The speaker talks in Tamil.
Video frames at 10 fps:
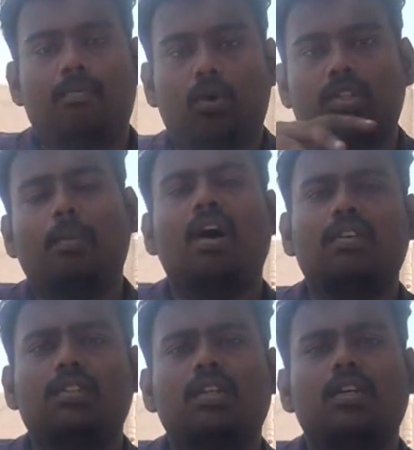மொத்தமாக
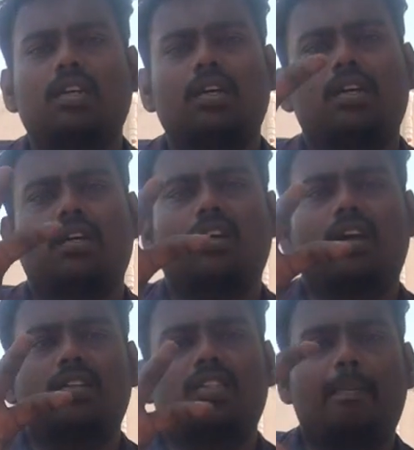வந்து
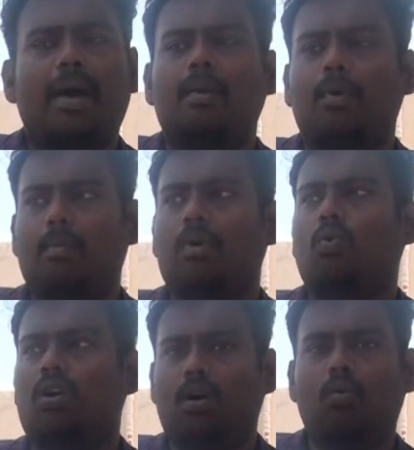ஜப்பான் இப்போ நம்ம ஒரு